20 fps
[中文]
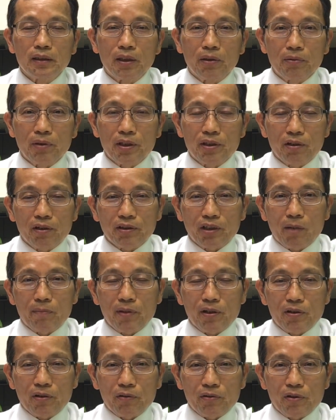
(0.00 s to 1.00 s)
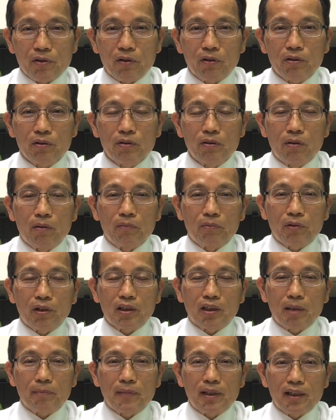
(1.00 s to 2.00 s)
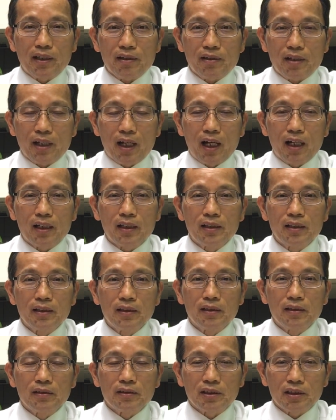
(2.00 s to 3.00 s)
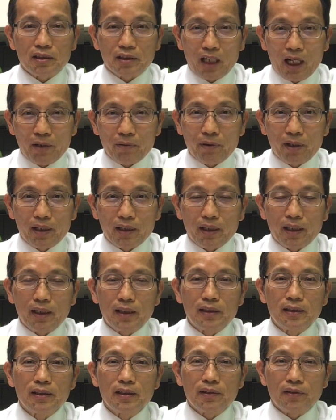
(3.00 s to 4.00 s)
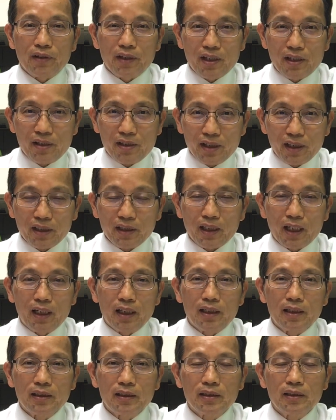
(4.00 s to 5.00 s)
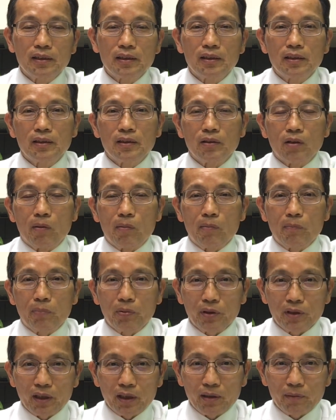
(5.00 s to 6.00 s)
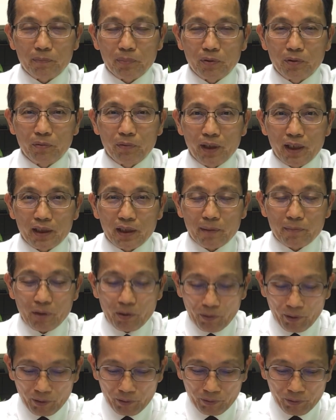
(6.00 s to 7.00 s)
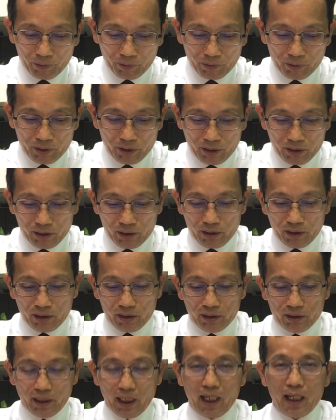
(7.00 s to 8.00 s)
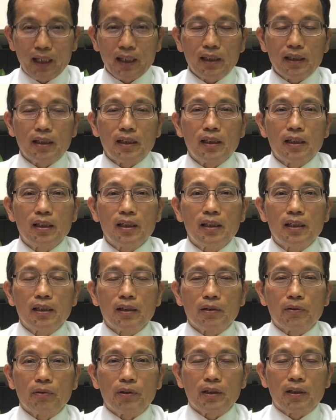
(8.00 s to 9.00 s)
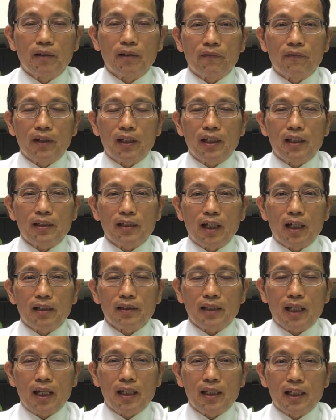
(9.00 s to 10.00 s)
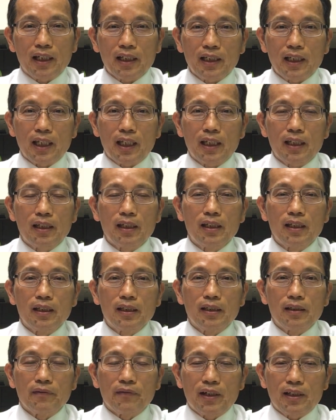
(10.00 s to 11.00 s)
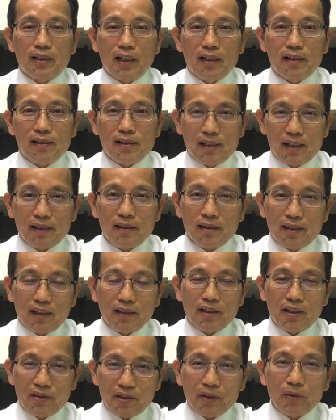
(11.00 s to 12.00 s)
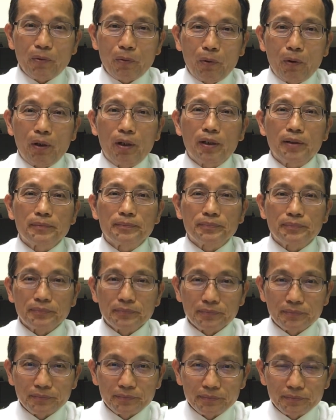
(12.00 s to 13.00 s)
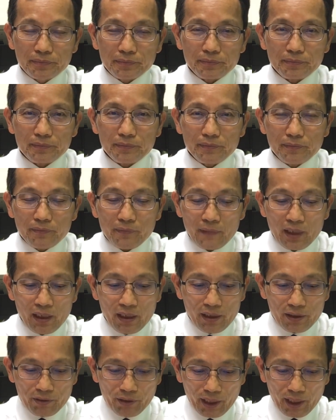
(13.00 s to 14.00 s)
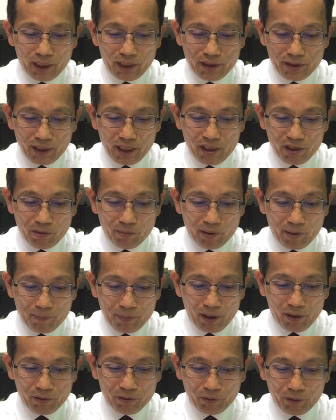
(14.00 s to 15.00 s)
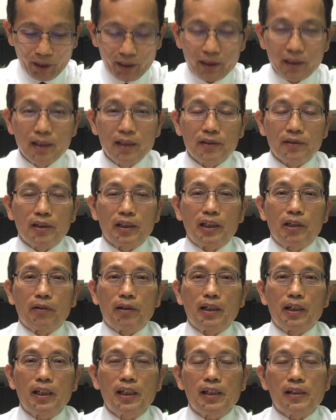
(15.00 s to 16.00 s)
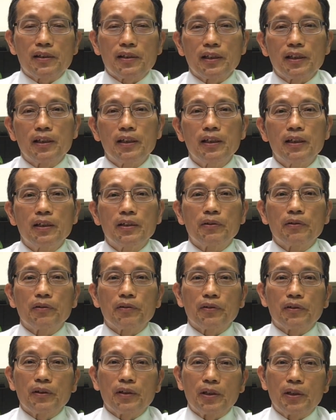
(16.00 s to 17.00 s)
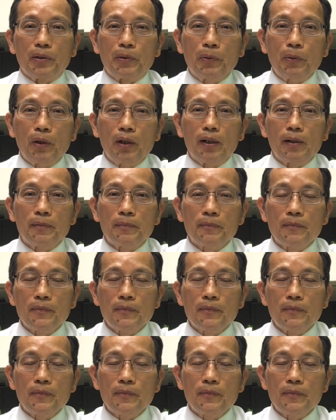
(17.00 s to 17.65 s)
儿女交在我们的手中，我们对他们的影响是长远的，是一生的。我们不能不为他们的缘故来过非常在邻里、非常警醒的生活。所以，神设我们的标准，这里有个例子，就是以诺。